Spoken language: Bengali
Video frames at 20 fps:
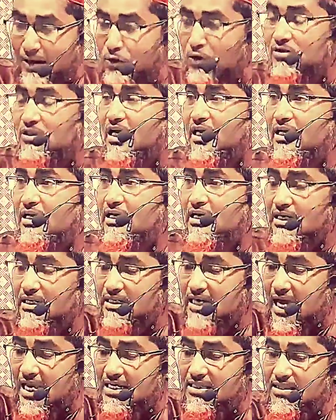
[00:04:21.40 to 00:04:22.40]
এক কথায়
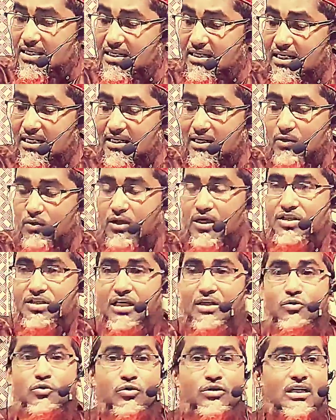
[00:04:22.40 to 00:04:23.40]
নারীদেরকে এটা হলে
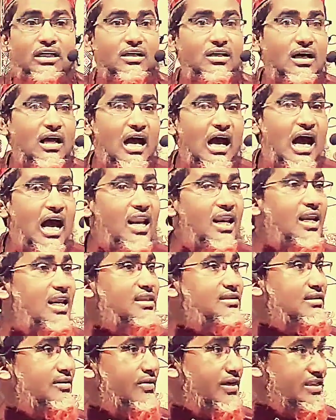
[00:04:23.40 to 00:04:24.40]
যেহেতু ওদের
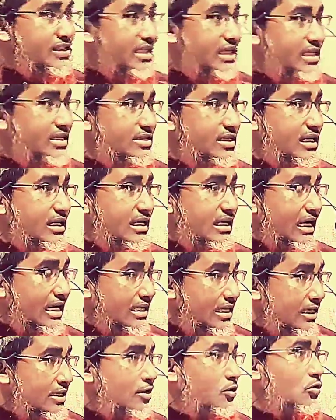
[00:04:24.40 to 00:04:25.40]
আল্লাহ দেওয়া জিনিস
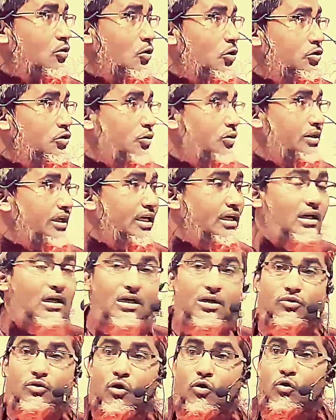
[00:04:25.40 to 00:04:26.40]
এটা যখন হতো ওদের
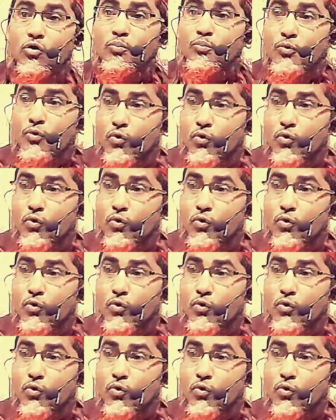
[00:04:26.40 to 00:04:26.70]
তখন